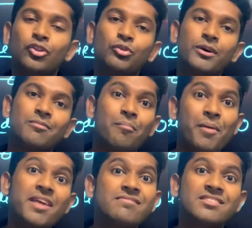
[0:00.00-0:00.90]
তোমার
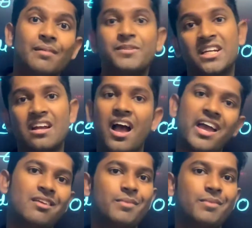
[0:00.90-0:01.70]
মেন সাবজেক্ট হায়ার